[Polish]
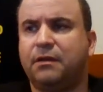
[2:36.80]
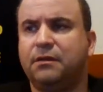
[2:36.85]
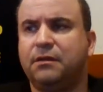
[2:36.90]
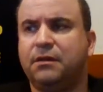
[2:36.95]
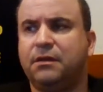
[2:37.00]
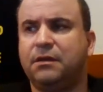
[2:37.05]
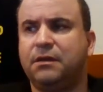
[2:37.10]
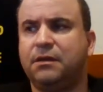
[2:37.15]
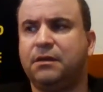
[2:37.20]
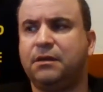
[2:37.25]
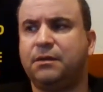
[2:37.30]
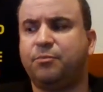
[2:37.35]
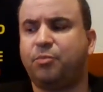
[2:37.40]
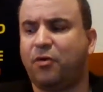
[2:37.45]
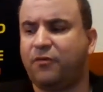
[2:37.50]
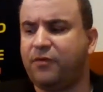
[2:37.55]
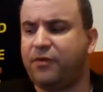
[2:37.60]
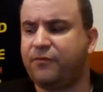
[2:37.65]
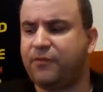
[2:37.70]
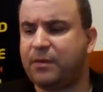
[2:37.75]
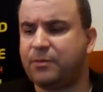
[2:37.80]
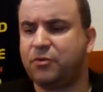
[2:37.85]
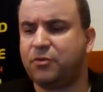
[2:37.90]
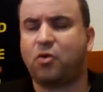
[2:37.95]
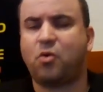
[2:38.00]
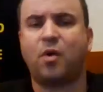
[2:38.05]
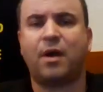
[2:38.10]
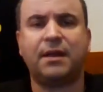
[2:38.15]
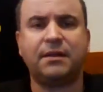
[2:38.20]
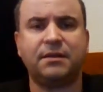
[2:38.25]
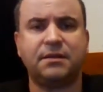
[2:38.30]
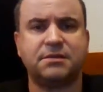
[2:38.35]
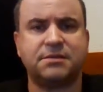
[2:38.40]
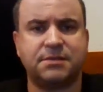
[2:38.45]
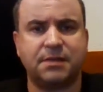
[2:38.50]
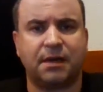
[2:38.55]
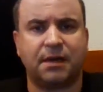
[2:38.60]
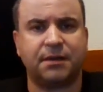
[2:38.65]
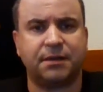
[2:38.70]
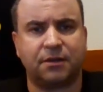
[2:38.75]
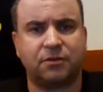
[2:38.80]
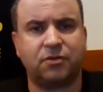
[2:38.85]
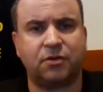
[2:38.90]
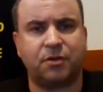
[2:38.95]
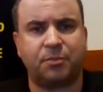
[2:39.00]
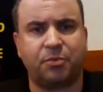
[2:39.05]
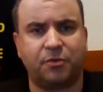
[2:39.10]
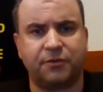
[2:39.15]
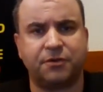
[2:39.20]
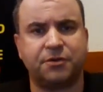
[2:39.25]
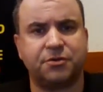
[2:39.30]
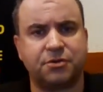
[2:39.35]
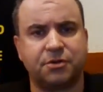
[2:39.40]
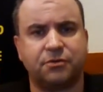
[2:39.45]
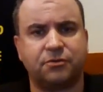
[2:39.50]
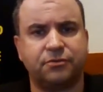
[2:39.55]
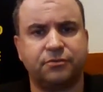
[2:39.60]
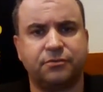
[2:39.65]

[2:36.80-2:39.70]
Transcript: I powiem Wam dokładnie zdanie, które powiedział.